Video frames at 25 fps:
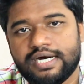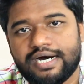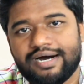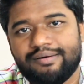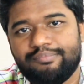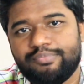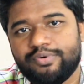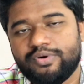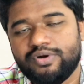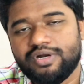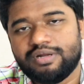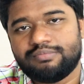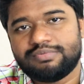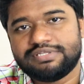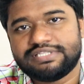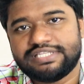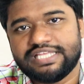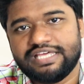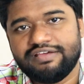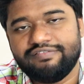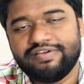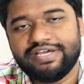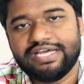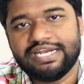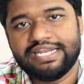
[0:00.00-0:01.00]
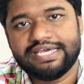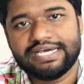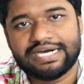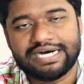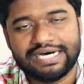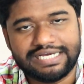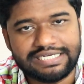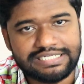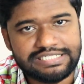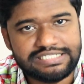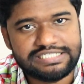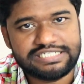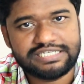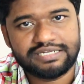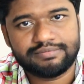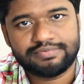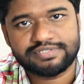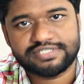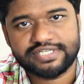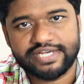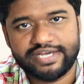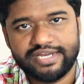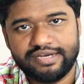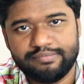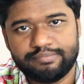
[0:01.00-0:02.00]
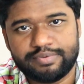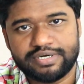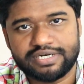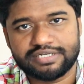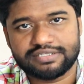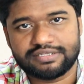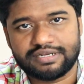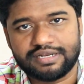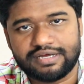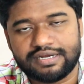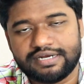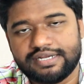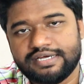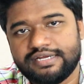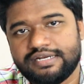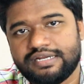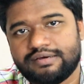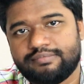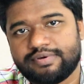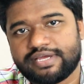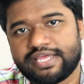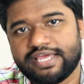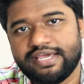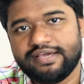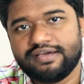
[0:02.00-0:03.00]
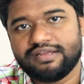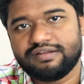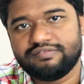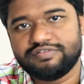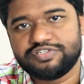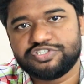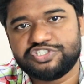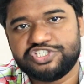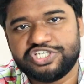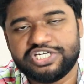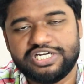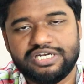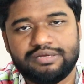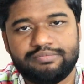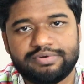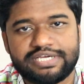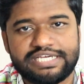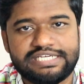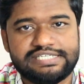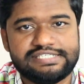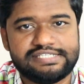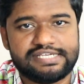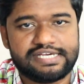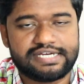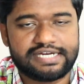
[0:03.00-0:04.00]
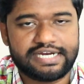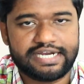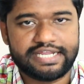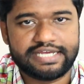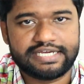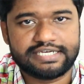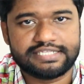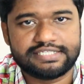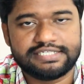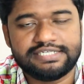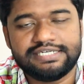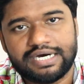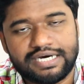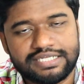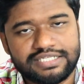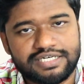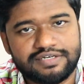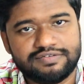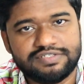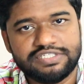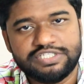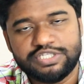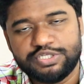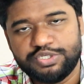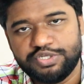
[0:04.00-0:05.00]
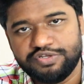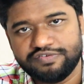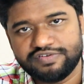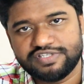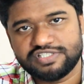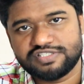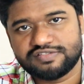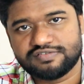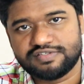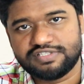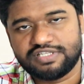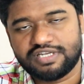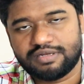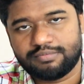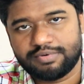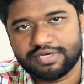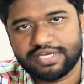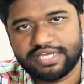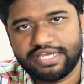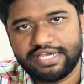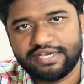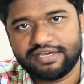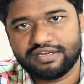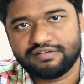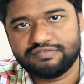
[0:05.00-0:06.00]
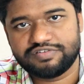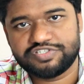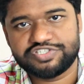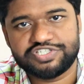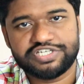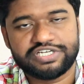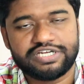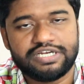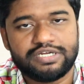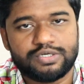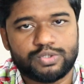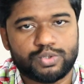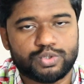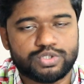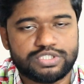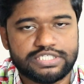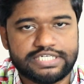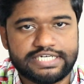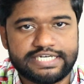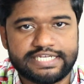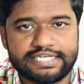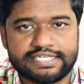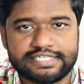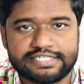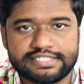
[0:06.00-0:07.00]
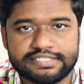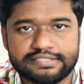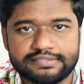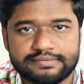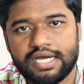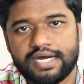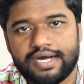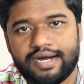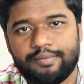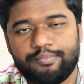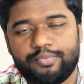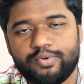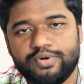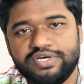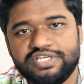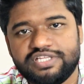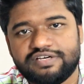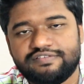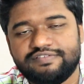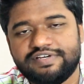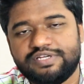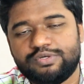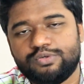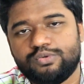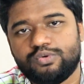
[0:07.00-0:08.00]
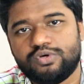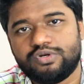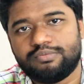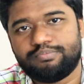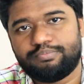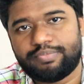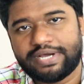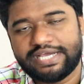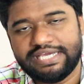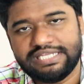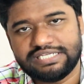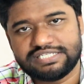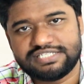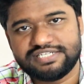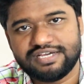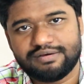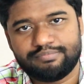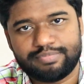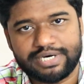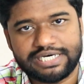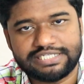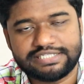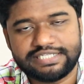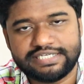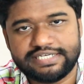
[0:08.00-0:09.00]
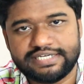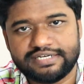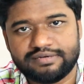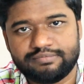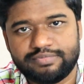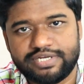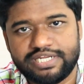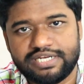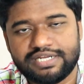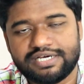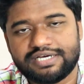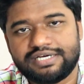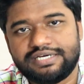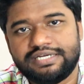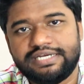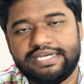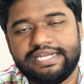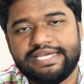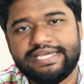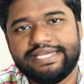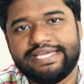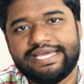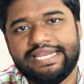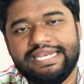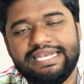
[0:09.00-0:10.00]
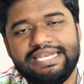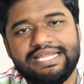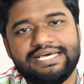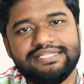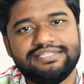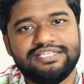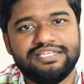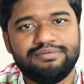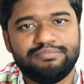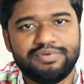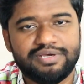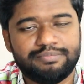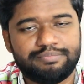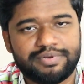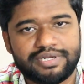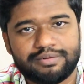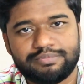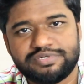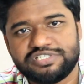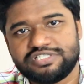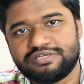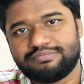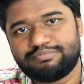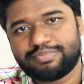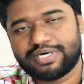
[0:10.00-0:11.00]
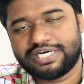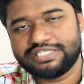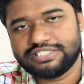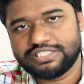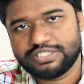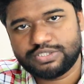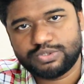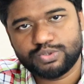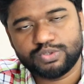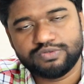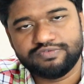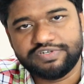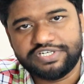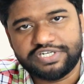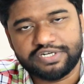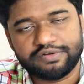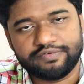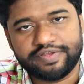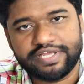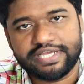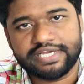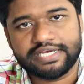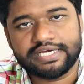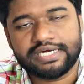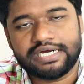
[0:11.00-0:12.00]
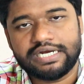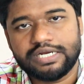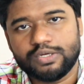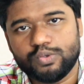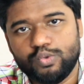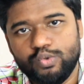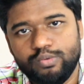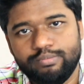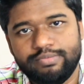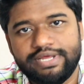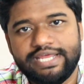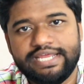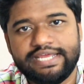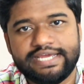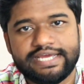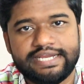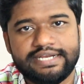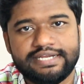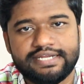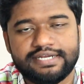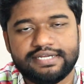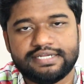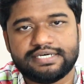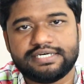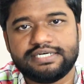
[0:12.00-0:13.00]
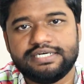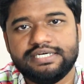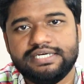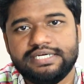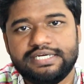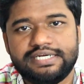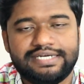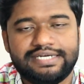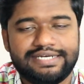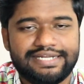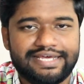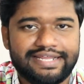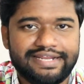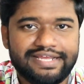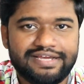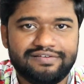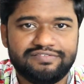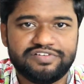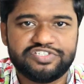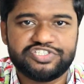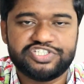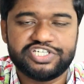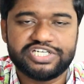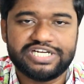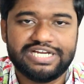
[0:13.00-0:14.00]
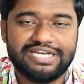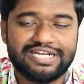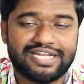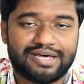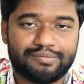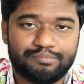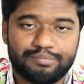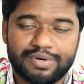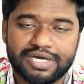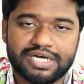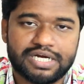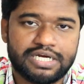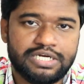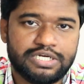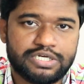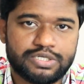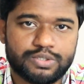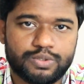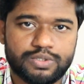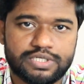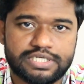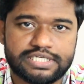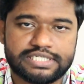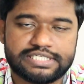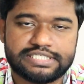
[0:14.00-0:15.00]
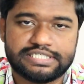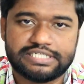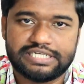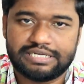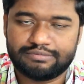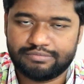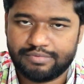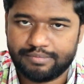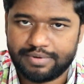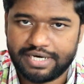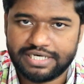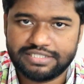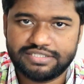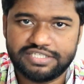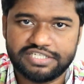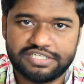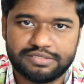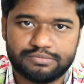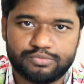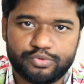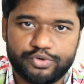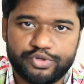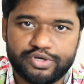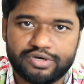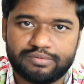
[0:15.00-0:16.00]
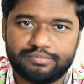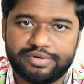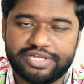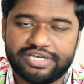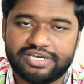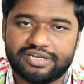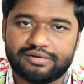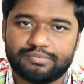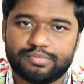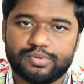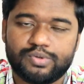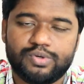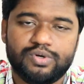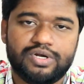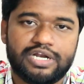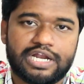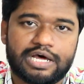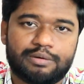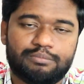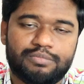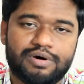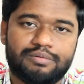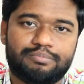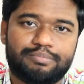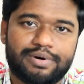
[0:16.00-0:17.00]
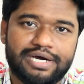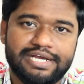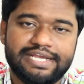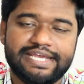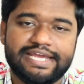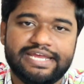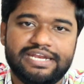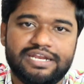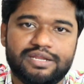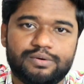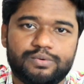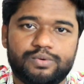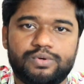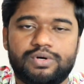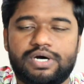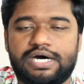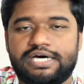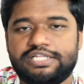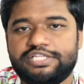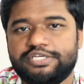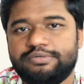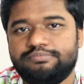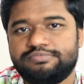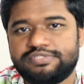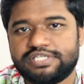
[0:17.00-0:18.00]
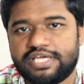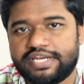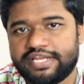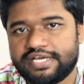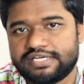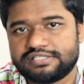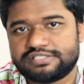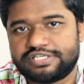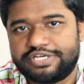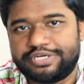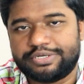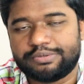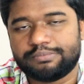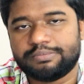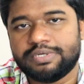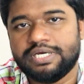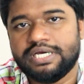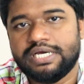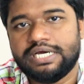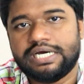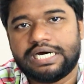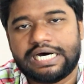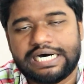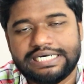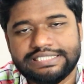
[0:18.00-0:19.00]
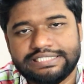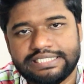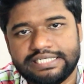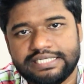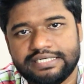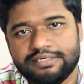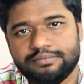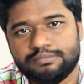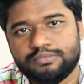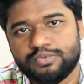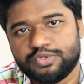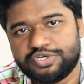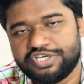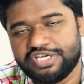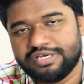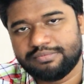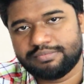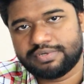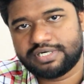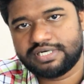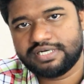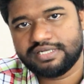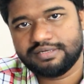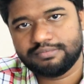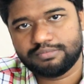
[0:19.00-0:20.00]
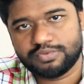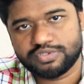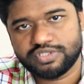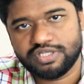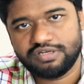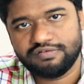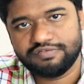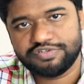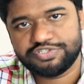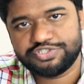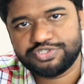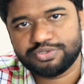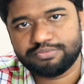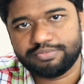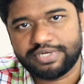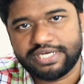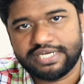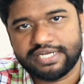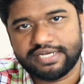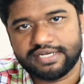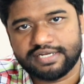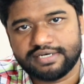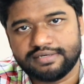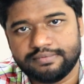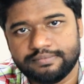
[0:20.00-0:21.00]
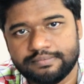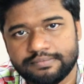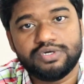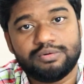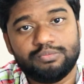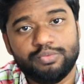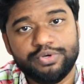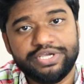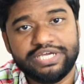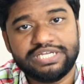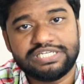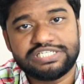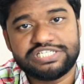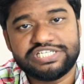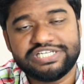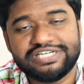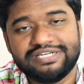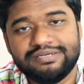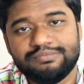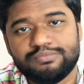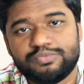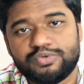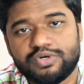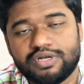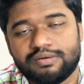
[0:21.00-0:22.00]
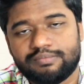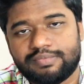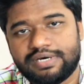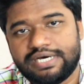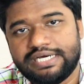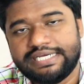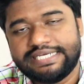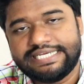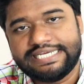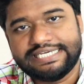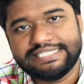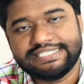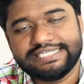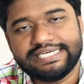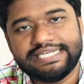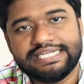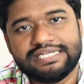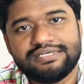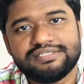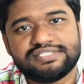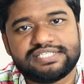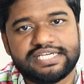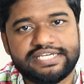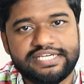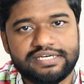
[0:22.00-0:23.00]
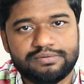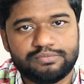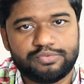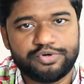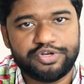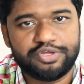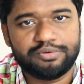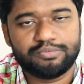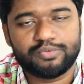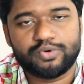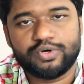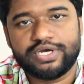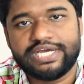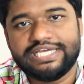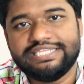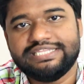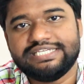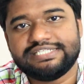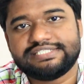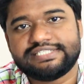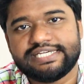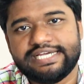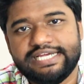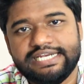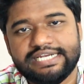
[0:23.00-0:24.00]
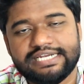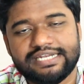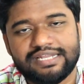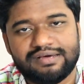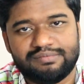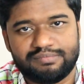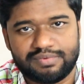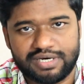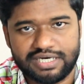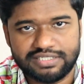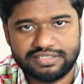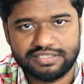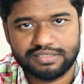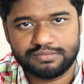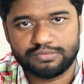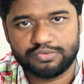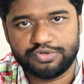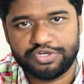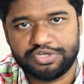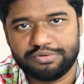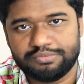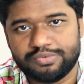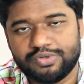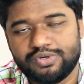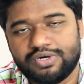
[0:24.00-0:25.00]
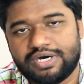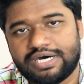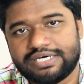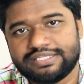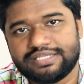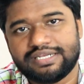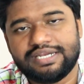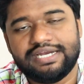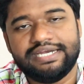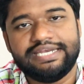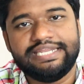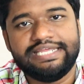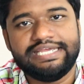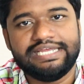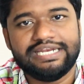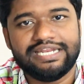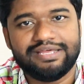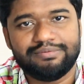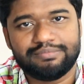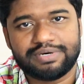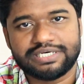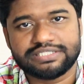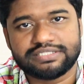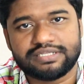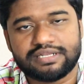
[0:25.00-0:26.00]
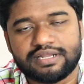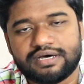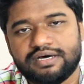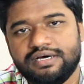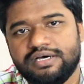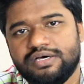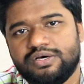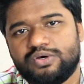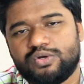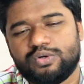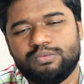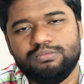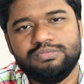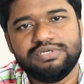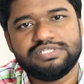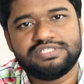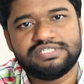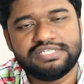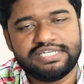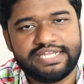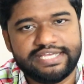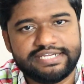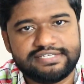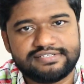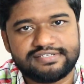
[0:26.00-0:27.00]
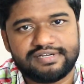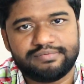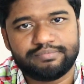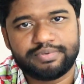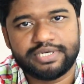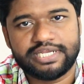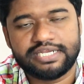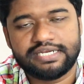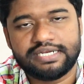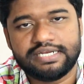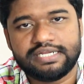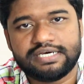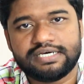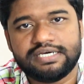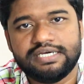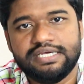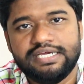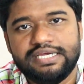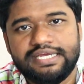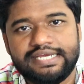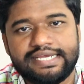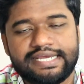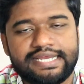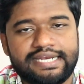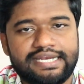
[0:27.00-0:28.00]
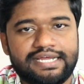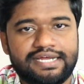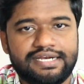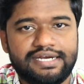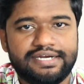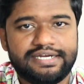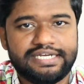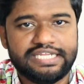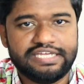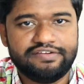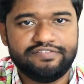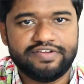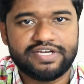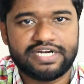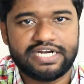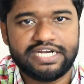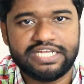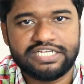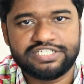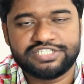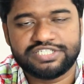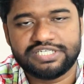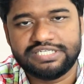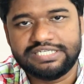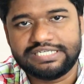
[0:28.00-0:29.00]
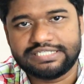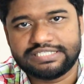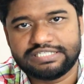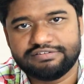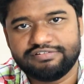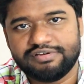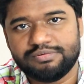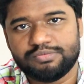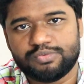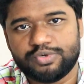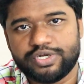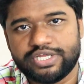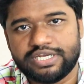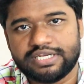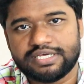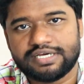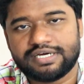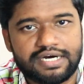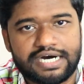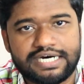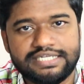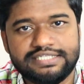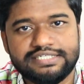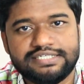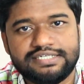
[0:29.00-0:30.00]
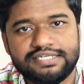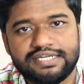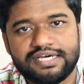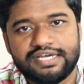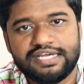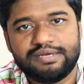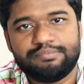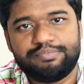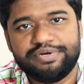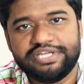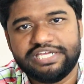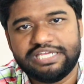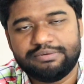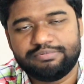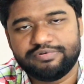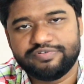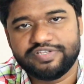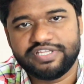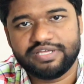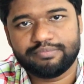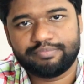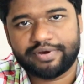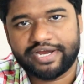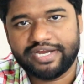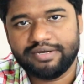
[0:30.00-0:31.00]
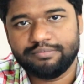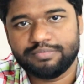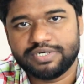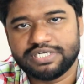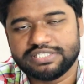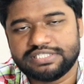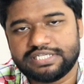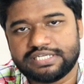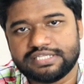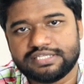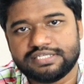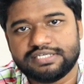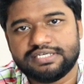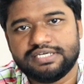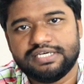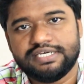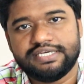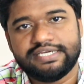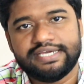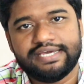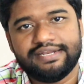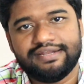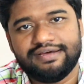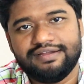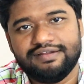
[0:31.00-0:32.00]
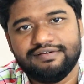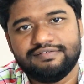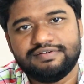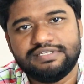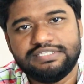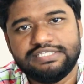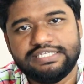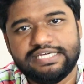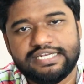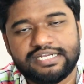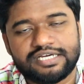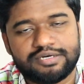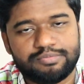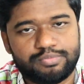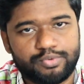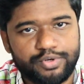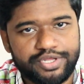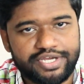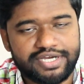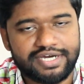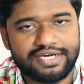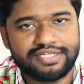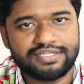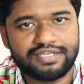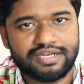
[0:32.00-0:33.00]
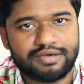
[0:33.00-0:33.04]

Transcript: அப்போது நம்ம தேவைகளை அறிஞ்சு நம்ம செயல்படுறதுனால நம்ம கேட்குற விஷயங்கள் நமக்கு ஈஸியாக கிடைக்குது அதாவது இந்த யூனிவர்ஸ் வந்து நம்ம கேட்குற விஷயங்களை கொடுத்துக்கிட்டே இருக்குது அப்போது இதை வெறும் ஒரு பயிற்சியாக பார்த்தீங்க அப்படின்னா நீங்கள் எல்லாத்தையுமே பிரபஞ்சம் பார்த்துக்கிட்டு விட்டுருவீங்க ஆனால் உண்மை இங்கே என்னென்னா நிறைய விஷயங்கள் நம்ம கண்ட்ரோலில் இருக்குது நம்ம மாற்றிக்க முடியும் அப்படிங்கிறப்போ நம்ம பங்கு என்னவோ அதையும் சரியாக செய்யணும் அதில் முக்கியமான முதல் விஷயம் என்னென்னா உங்கள் முயற்சிகள் மூலமாக எதெல்லாம் செய்ய முடியுமோ எந்த செயலெலாம் மாற்ற முடியுமோ அதெல்லாம் நீங்களே மாற்றலாம் ரொம்ப சின்ன எக்ஸாம்பிள் என்னென்னா என்னால் டிவி அடிக்ஷன் நிறுத்தவே முடியல அதுக்கு நான் எப்படி ஈர்ப்பு விதியை பயன்படுத்துறது என்னால் வந்து எனக்கு பிடிக்காத